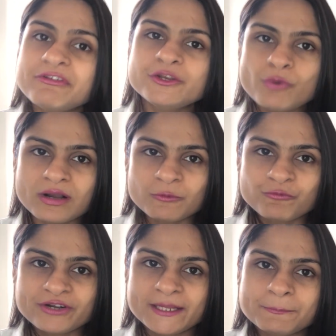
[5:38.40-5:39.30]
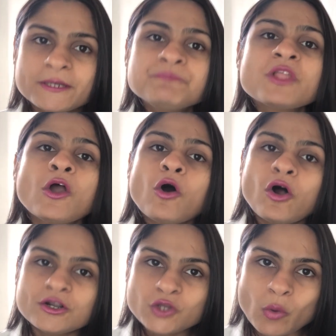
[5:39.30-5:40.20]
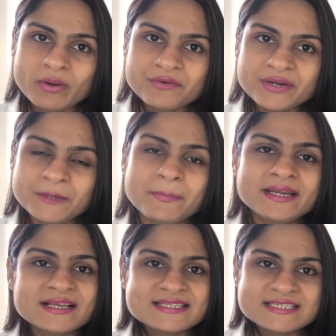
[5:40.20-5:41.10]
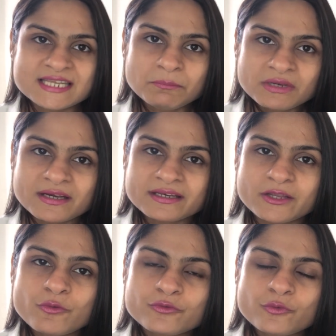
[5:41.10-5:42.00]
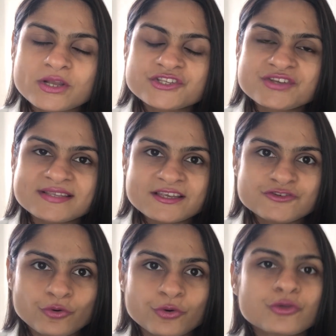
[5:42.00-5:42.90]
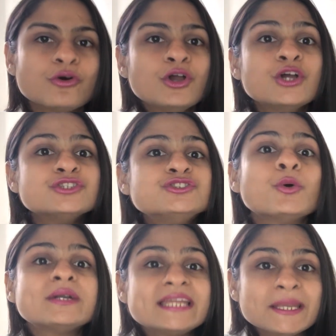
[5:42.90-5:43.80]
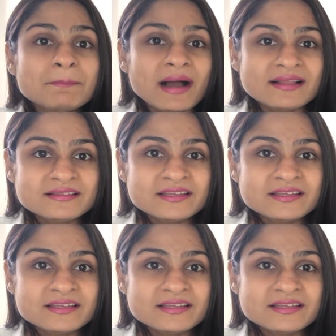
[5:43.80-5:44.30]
एवर यू आर कंफर्टेबल हॉट टॉवल ट्रीटमेंट या स्टीम करके उसको अच्छे से छोड़ दो चोटी बांध